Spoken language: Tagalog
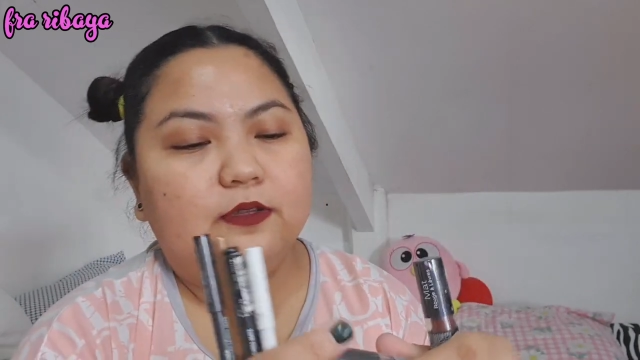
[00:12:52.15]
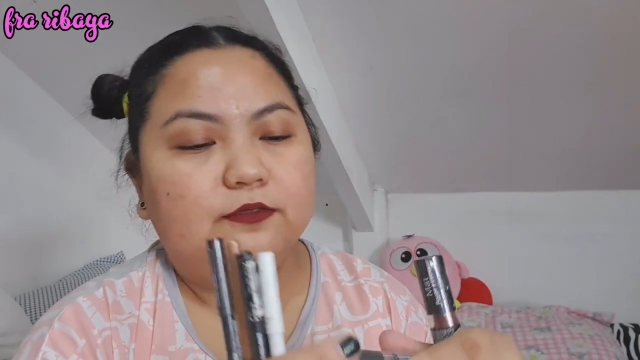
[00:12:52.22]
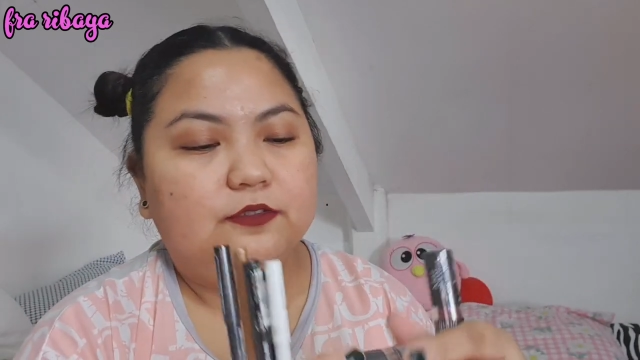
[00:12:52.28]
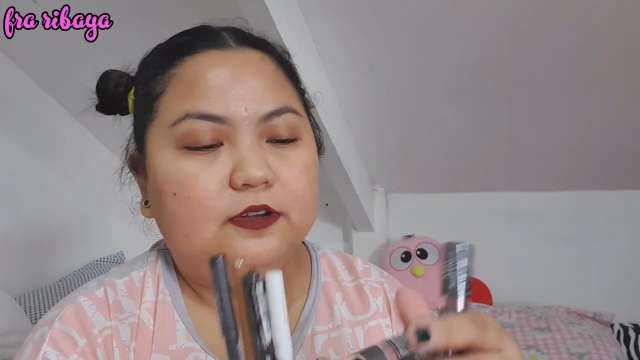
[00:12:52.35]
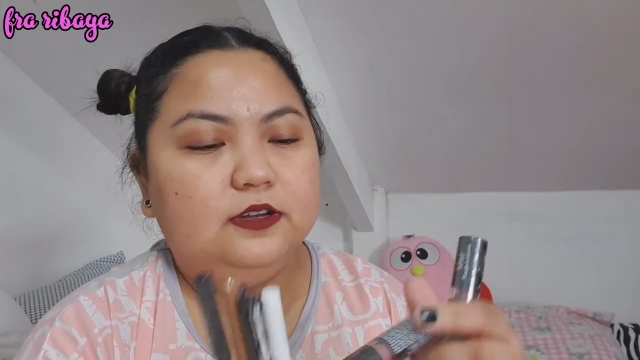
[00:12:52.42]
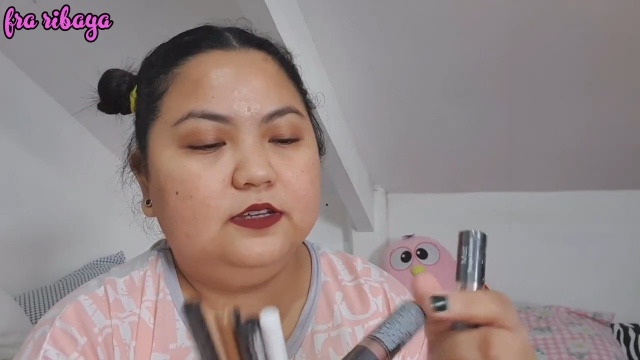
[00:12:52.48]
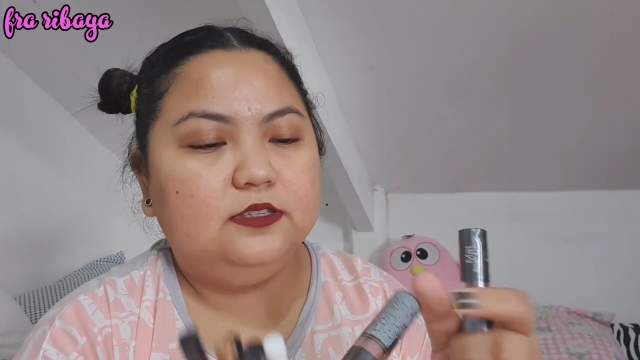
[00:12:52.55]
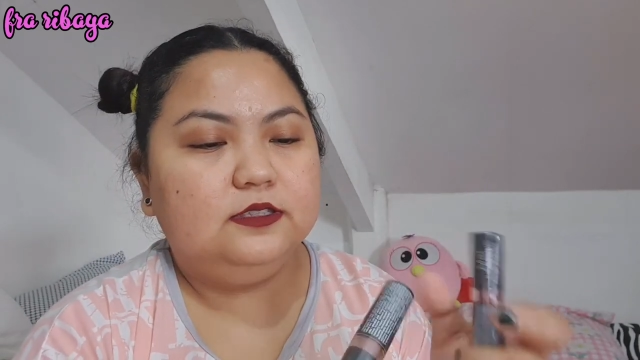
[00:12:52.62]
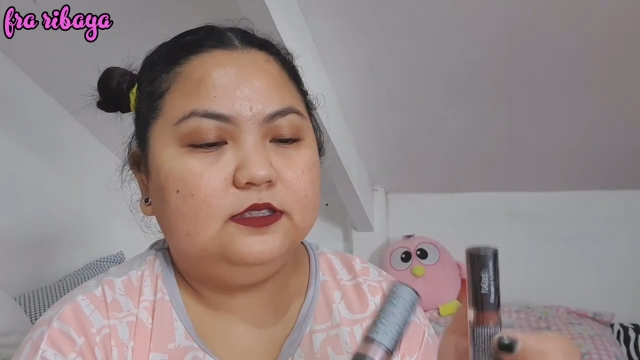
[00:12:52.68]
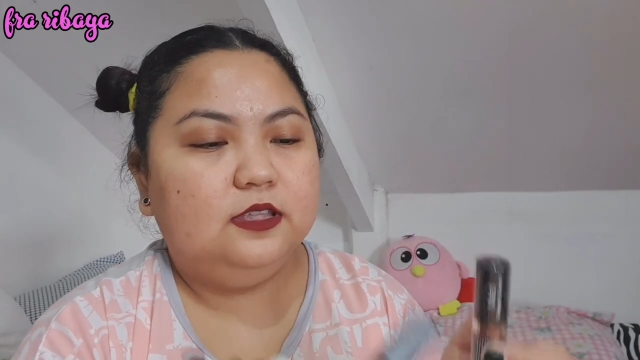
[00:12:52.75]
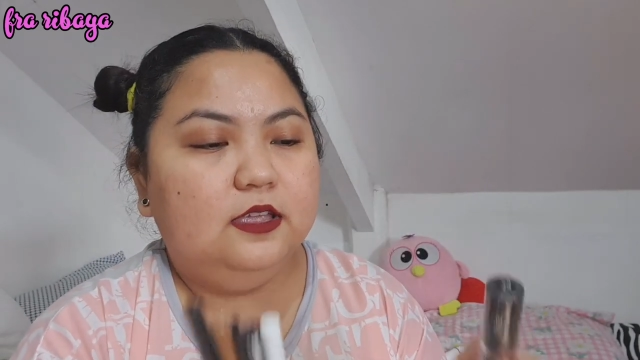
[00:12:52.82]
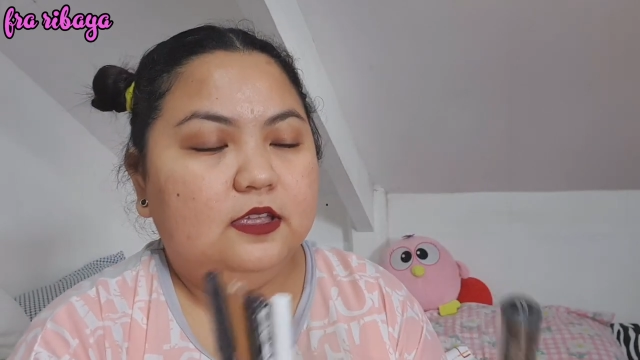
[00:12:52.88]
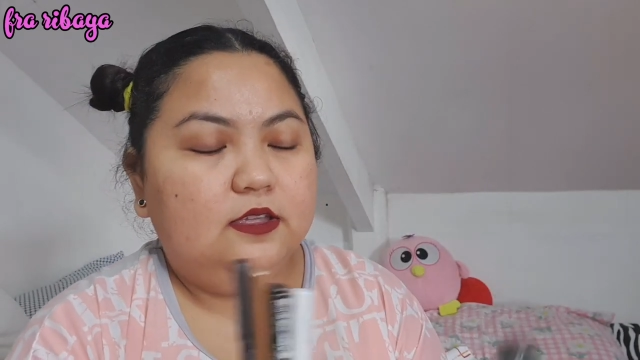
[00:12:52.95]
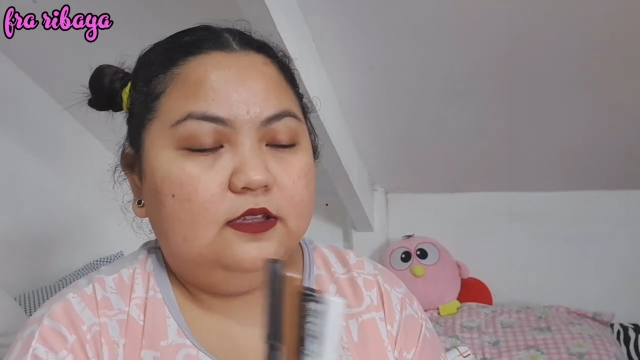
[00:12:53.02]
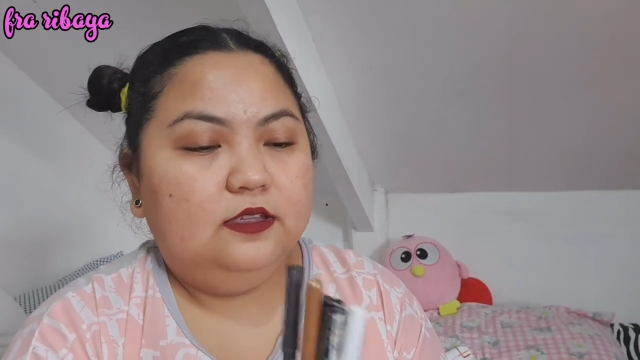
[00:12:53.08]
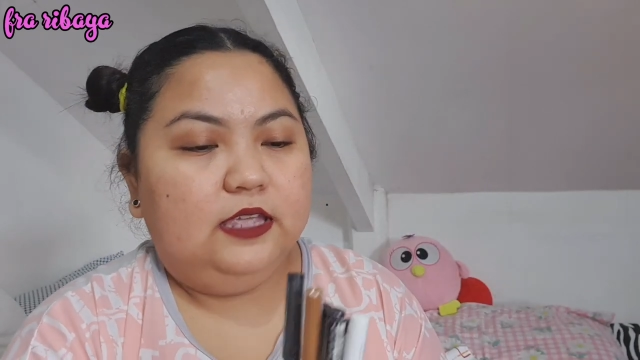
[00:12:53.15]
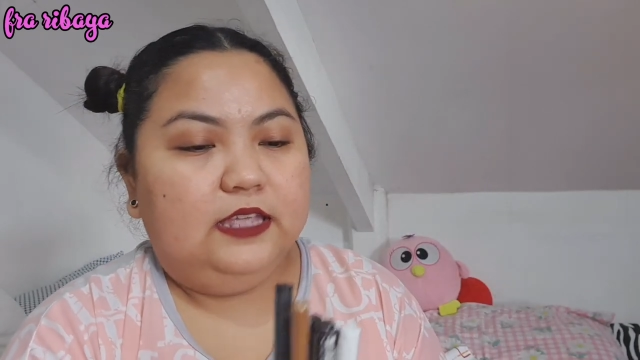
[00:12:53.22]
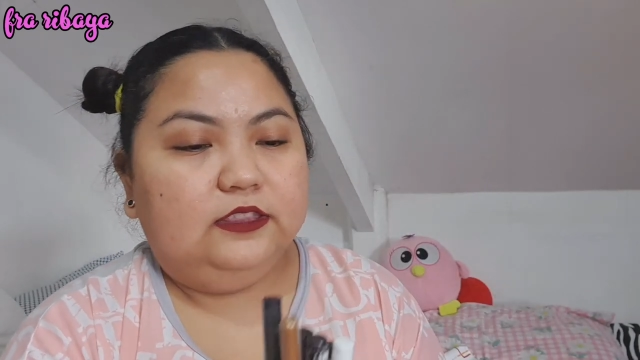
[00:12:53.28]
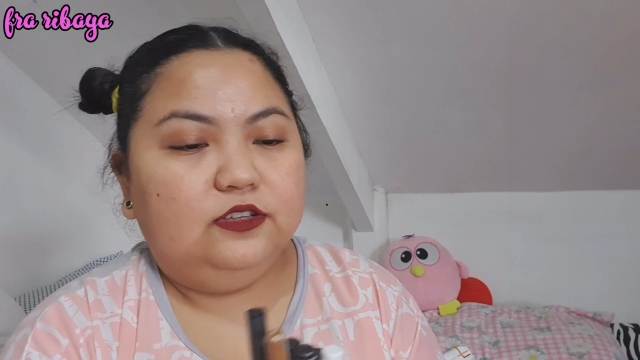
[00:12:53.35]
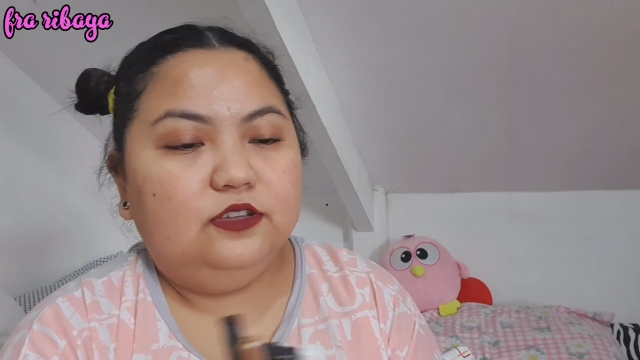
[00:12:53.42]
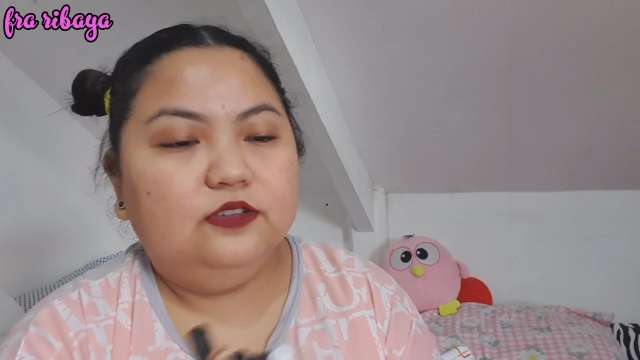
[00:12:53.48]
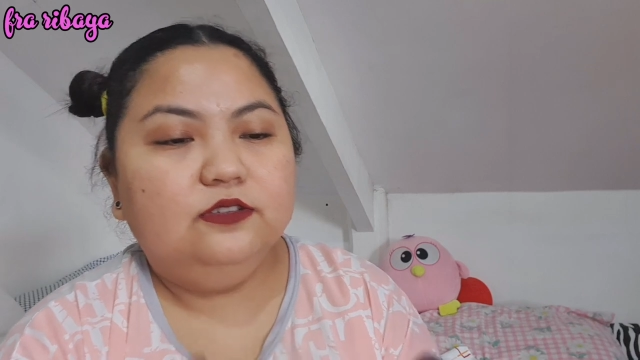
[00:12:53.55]
First,
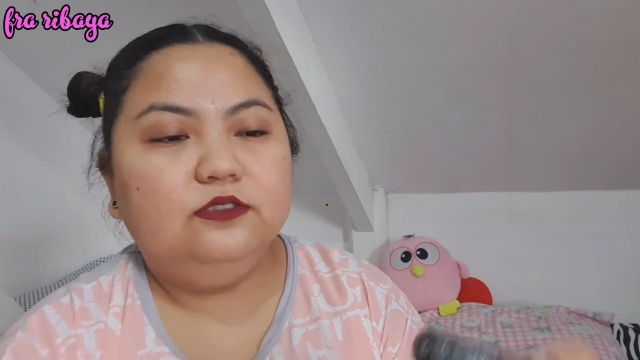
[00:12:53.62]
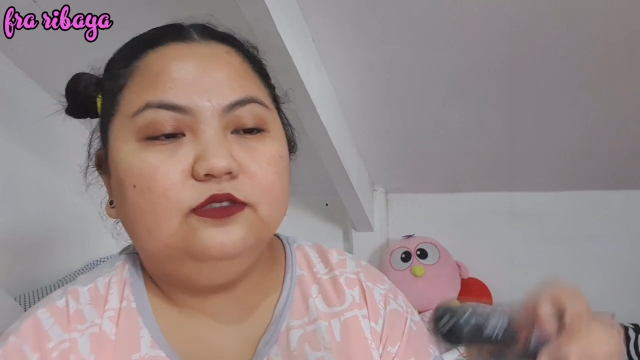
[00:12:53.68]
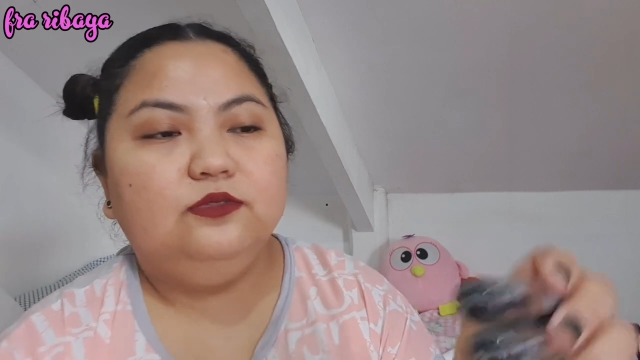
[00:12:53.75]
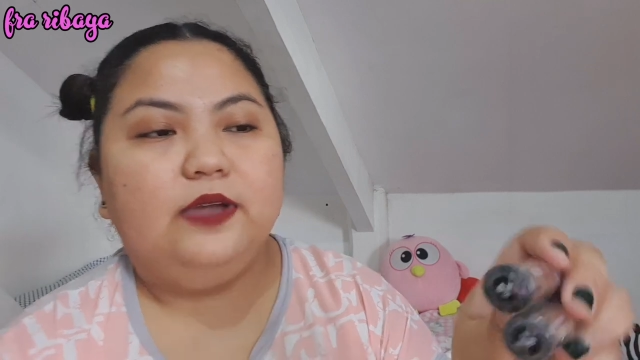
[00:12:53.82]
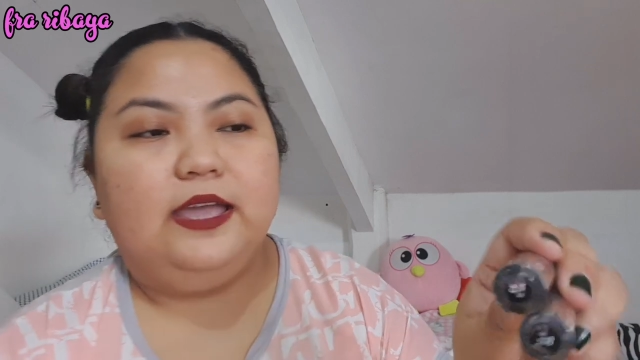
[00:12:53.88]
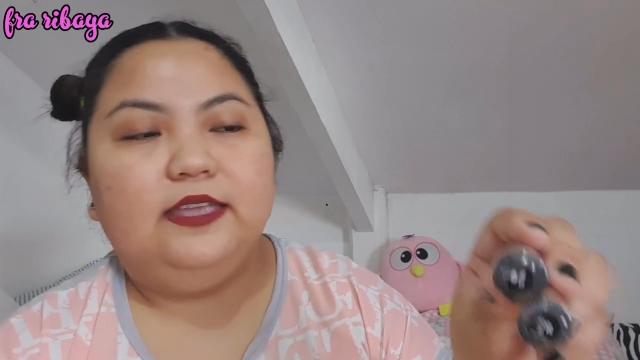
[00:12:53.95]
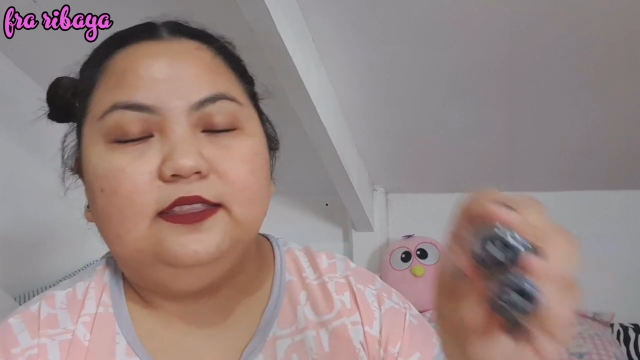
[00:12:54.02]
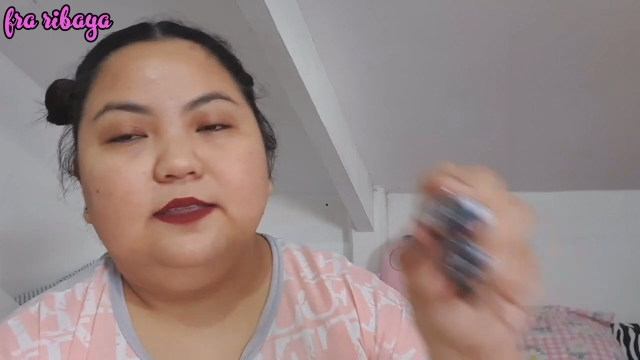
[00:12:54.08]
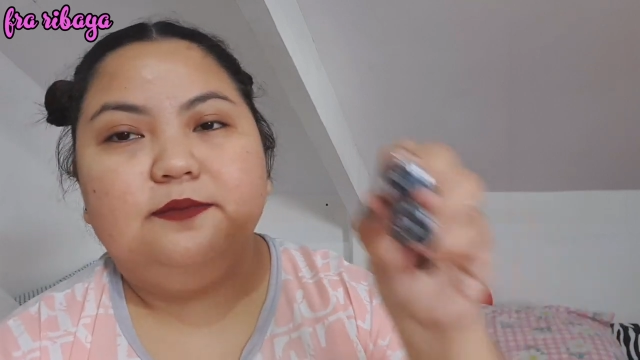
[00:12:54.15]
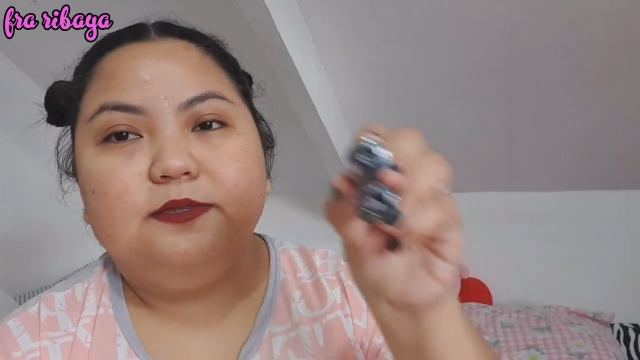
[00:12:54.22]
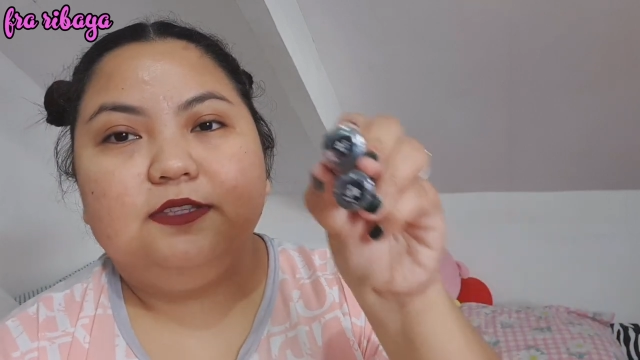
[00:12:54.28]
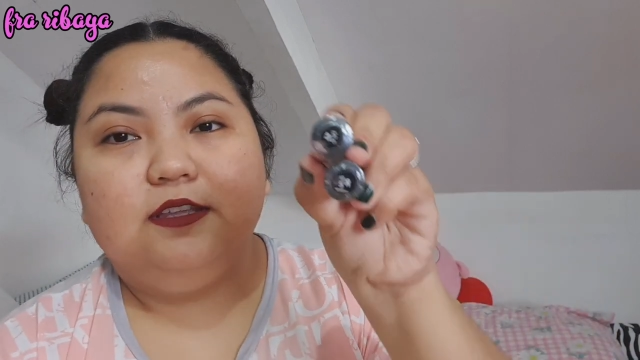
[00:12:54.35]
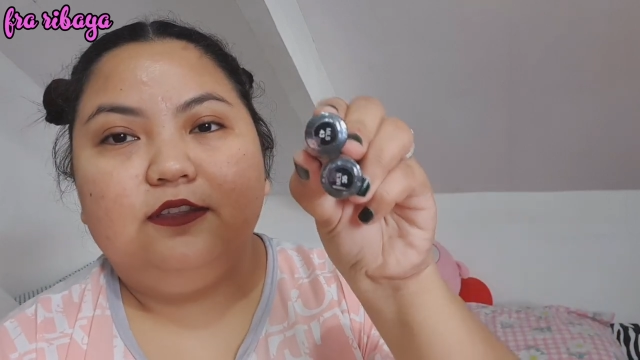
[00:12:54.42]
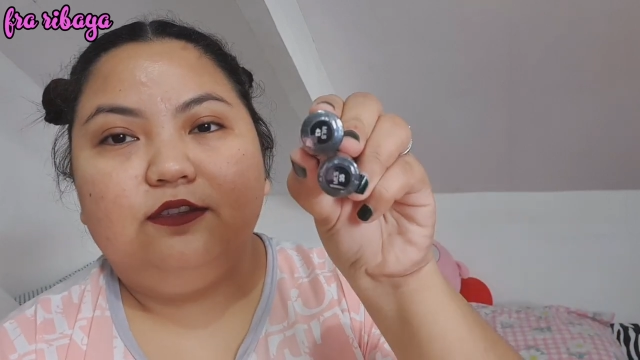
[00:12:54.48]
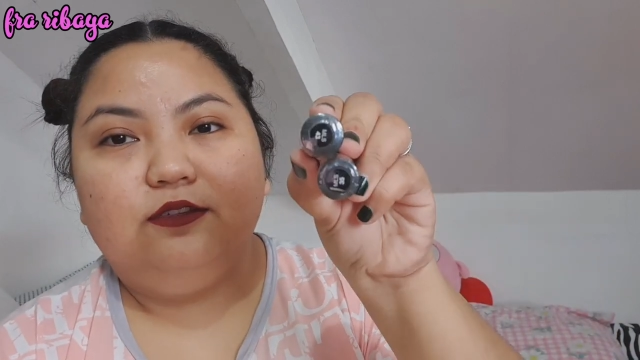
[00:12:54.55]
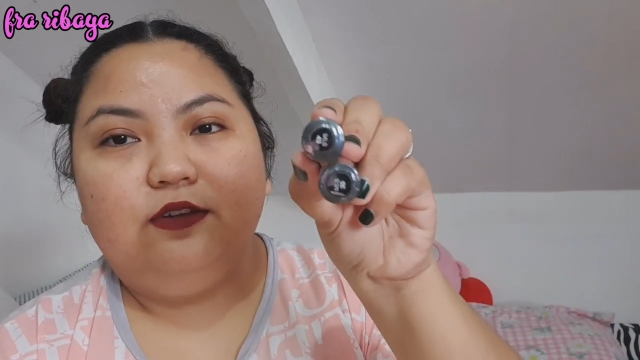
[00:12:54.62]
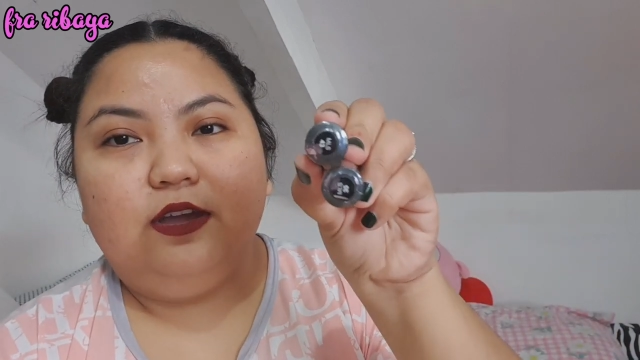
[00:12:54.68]
ito yung two items na to,